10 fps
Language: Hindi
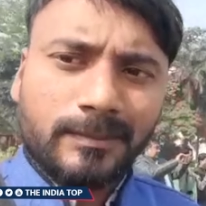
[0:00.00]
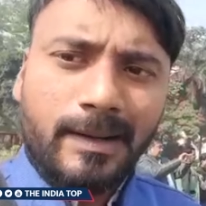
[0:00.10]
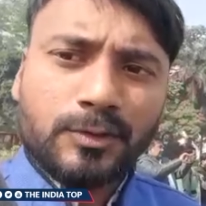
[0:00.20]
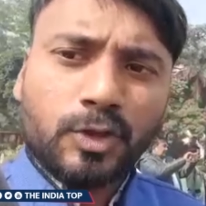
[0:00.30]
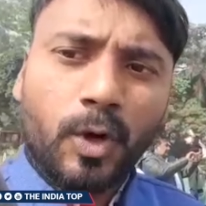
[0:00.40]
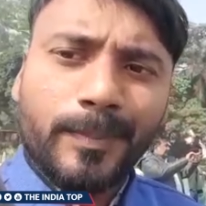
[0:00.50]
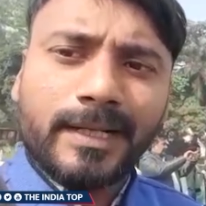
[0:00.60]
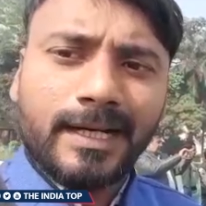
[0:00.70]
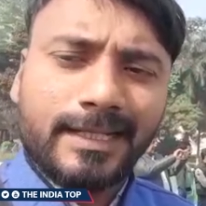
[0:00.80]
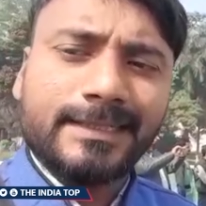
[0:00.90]
तमाम जो कॉपी
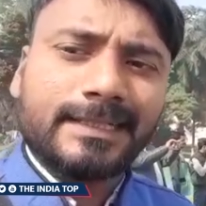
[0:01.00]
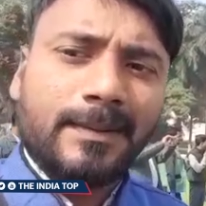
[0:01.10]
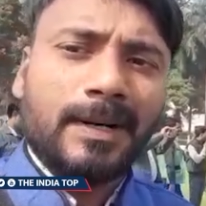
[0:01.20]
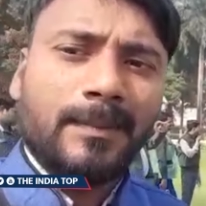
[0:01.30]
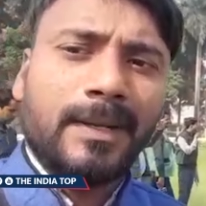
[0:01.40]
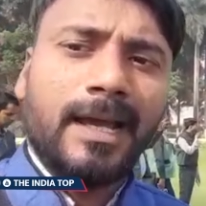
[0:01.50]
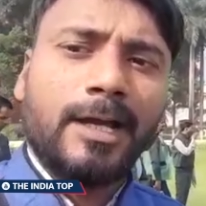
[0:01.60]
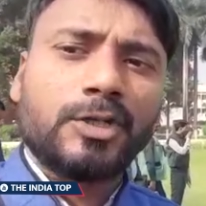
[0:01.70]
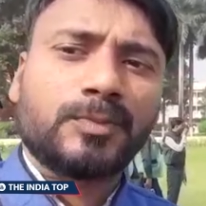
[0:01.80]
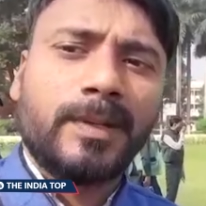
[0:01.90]
खरीद का मामला
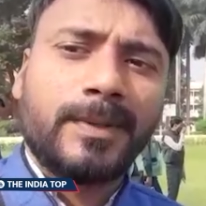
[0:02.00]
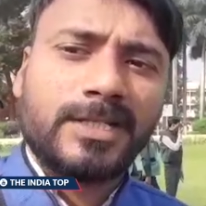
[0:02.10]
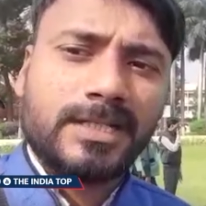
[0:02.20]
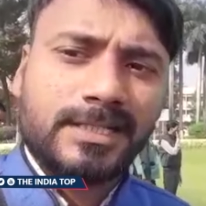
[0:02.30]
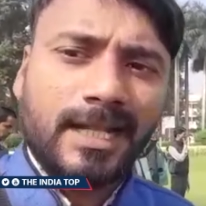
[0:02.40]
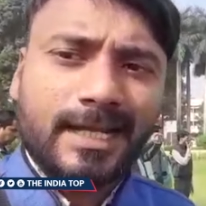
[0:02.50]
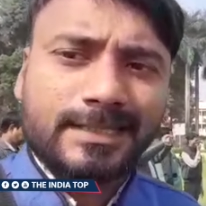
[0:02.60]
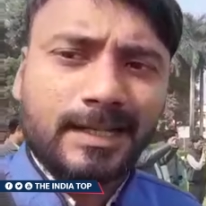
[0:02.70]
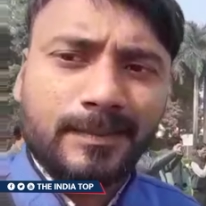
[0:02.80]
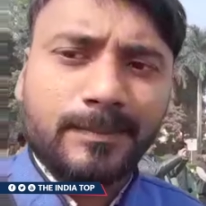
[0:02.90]
है उसमें भ्रष्टाचार का
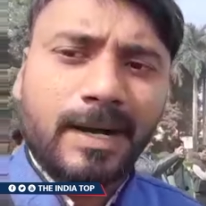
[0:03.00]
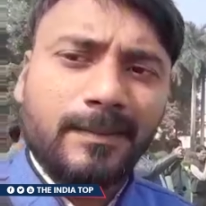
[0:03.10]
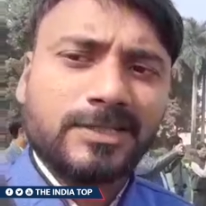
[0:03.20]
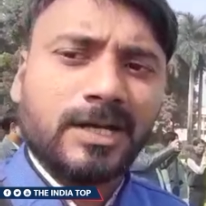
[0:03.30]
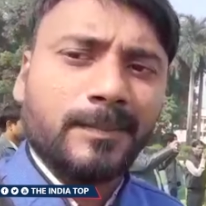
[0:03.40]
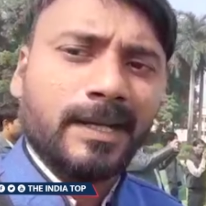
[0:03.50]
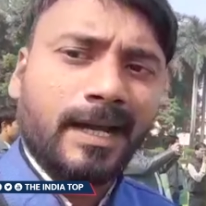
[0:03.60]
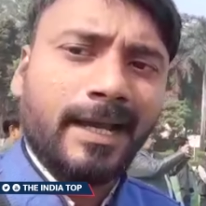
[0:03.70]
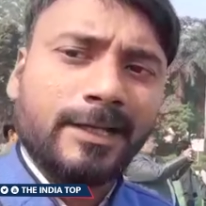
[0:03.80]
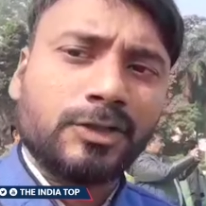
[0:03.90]
साम, मामला सामने
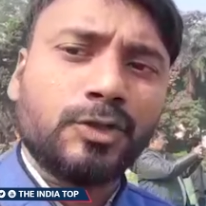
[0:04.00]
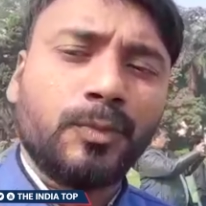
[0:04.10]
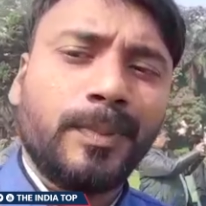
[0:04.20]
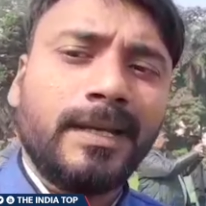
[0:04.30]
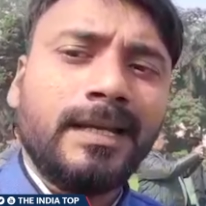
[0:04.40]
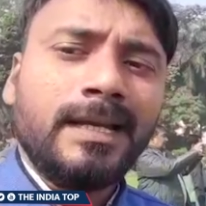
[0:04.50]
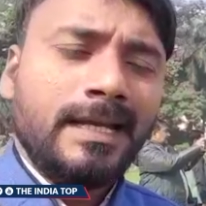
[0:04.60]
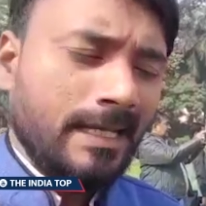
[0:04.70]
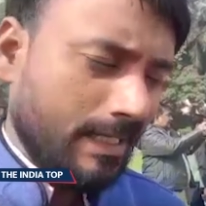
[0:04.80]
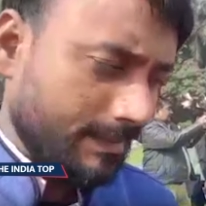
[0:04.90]
आया है जो यूपी
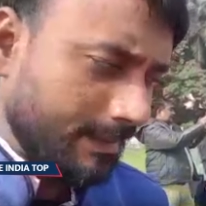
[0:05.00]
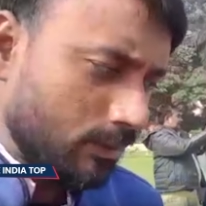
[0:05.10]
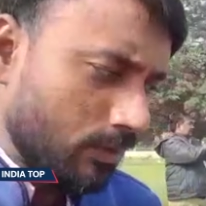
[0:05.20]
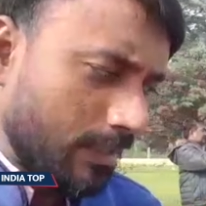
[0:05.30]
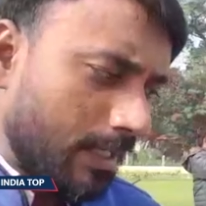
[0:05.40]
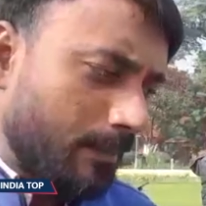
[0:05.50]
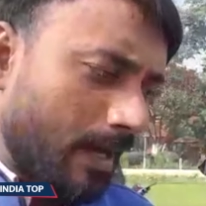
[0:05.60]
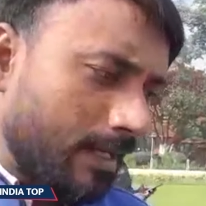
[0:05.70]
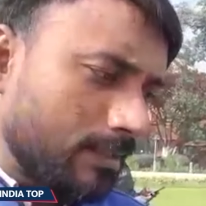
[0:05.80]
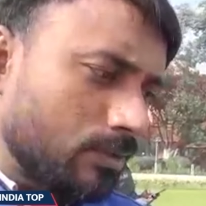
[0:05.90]
से जो कई
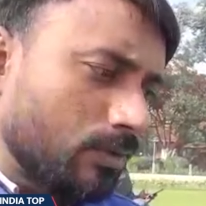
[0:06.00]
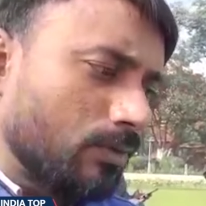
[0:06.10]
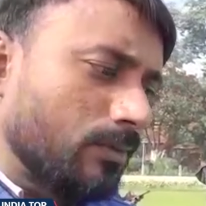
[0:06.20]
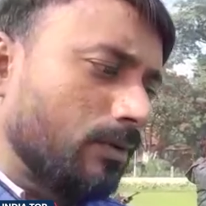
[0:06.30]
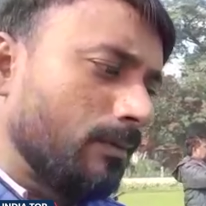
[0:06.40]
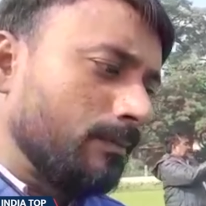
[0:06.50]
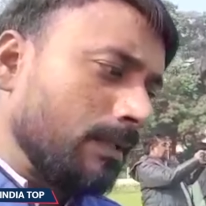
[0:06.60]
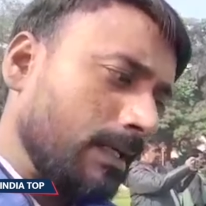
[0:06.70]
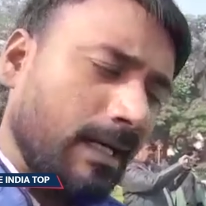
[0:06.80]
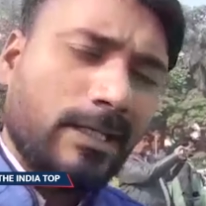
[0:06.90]
बार जो
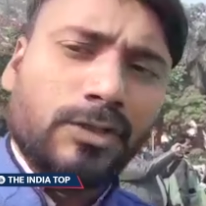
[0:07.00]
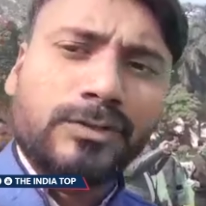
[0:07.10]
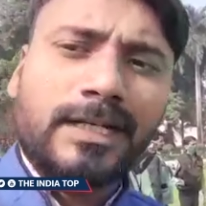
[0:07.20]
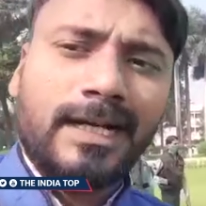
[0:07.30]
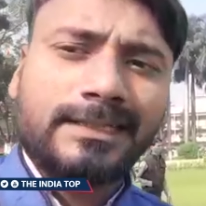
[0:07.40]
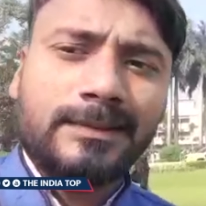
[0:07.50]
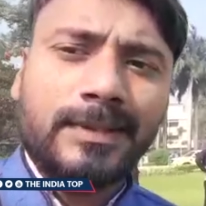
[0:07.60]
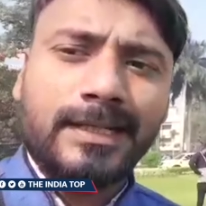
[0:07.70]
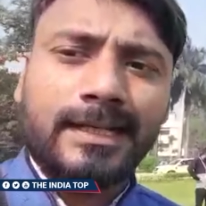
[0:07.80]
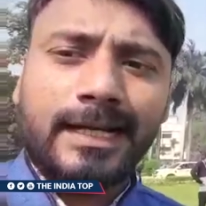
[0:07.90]
कल जो देखा था
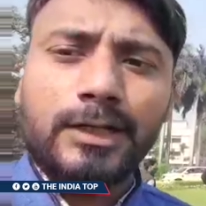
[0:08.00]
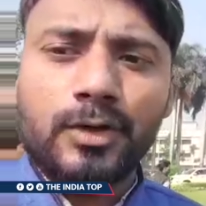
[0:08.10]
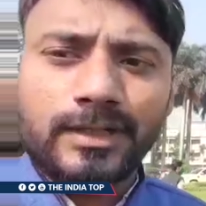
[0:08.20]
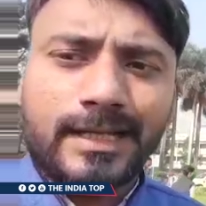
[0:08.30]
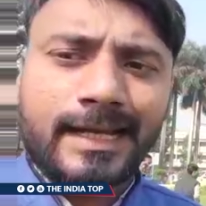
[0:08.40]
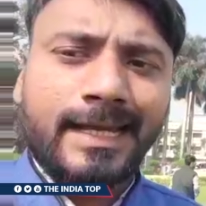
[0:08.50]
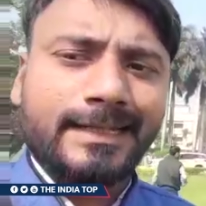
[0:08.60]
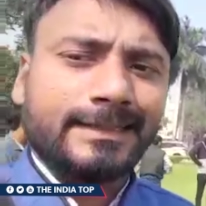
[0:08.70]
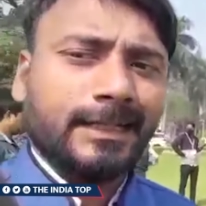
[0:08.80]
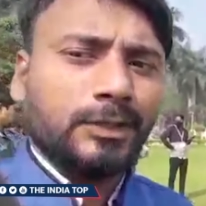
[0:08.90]
हमने कि कई लोग ये कह
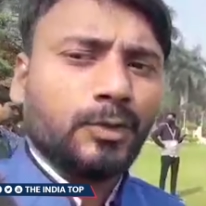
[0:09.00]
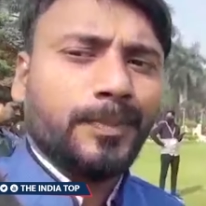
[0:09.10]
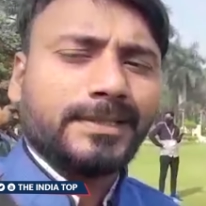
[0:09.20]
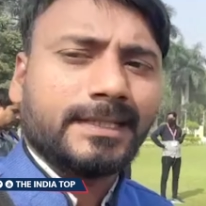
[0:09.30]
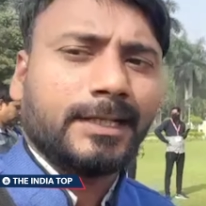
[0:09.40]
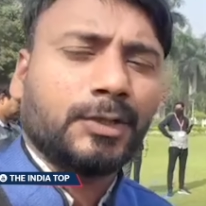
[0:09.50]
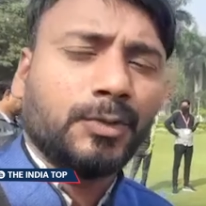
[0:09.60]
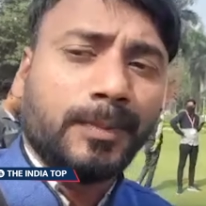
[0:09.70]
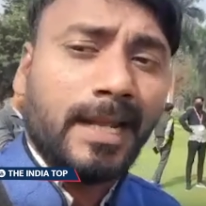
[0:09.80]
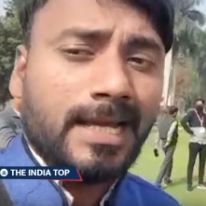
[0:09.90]
रहे थे कि यूपी से
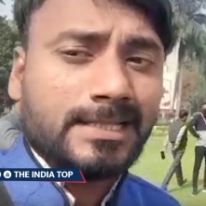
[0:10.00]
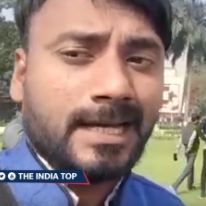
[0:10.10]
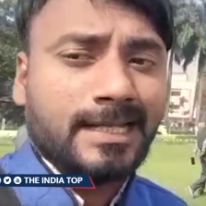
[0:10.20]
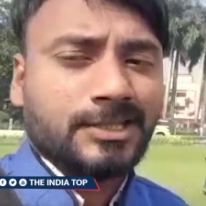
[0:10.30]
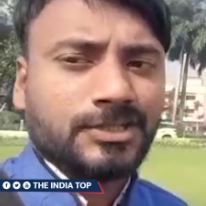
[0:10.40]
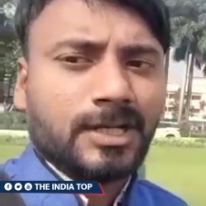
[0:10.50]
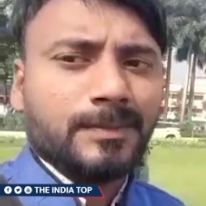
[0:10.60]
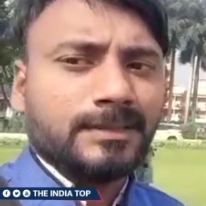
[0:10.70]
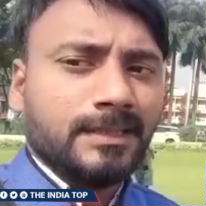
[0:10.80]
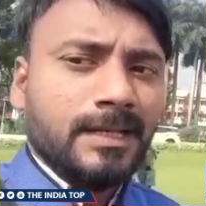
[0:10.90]
क्यों बनाए जा रहे हैं
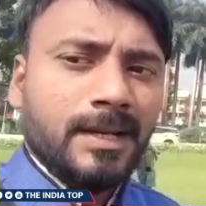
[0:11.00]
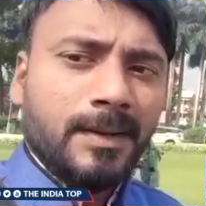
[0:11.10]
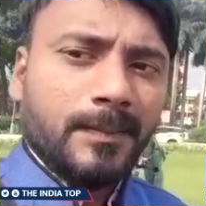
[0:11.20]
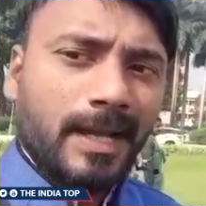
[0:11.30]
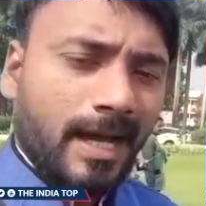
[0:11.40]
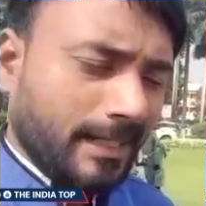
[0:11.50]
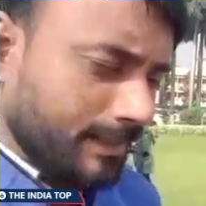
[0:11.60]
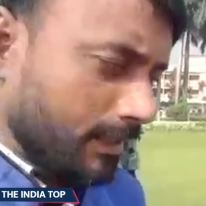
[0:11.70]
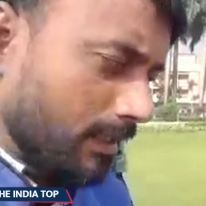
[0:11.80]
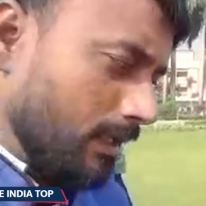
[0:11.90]
शिक्षाविद बिहार के